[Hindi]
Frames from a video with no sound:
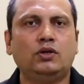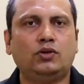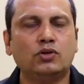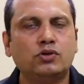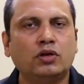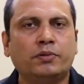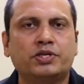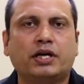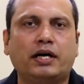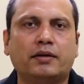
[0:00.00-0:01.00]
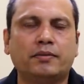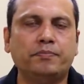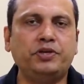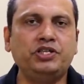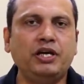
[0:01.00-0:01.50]
दोस्तों नमस्कार
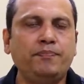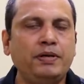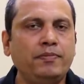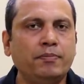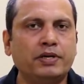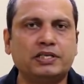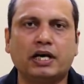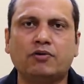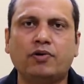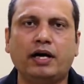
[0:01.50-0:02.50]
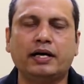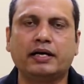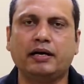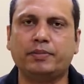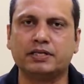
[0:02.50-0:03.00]
बीजेपी में मचा हुआ है
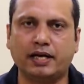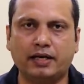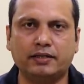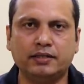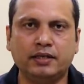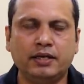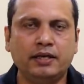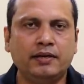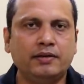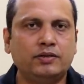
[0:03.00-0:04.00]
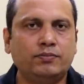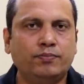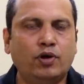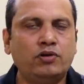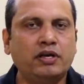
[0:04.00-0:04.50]
घमासान
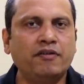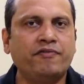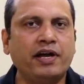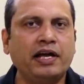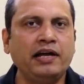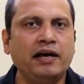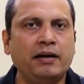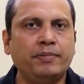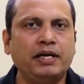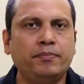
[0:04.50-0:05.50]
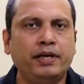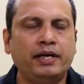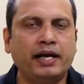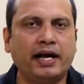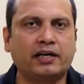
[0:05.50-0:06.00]
मोटर व्हीकल
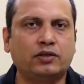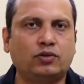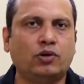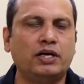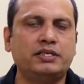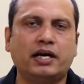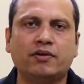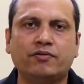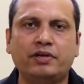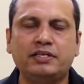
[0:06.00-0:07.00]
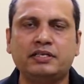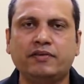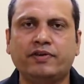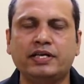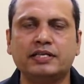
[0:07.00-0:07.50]
अमेंडमेंट एक्ट 2019 की
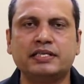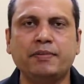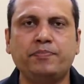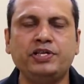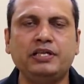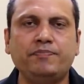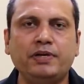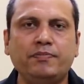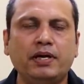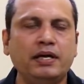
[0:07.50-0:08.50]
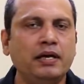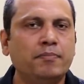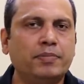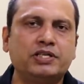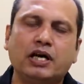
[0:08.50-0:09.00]
वजह से बीजेपी में
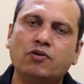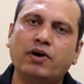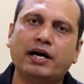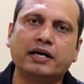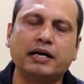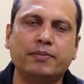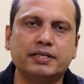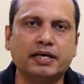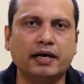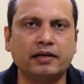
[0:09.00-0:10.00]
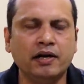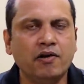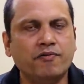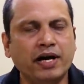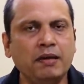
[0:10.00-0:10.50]
मचा हुआ है घमासान
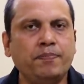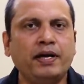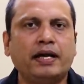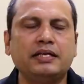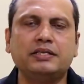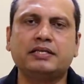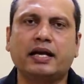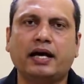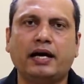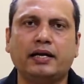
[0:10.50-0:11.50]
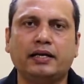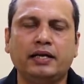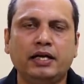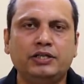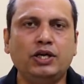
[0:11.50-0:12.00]
वहीं पे राज्य सरकारें
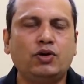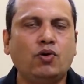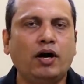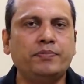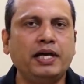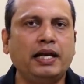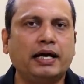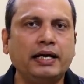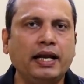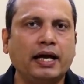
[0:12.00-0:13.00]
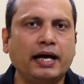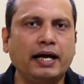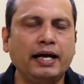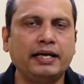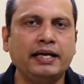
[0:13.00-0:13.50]
जिनको अब ये लगने लगा
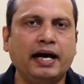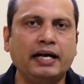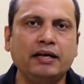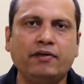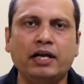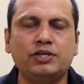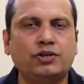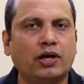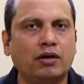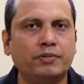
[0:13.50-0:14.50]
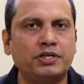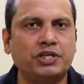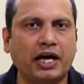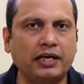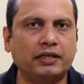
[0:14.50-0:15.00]
है कि आने वाले चुनाव में
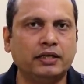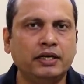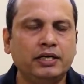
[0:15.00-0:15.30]
शायद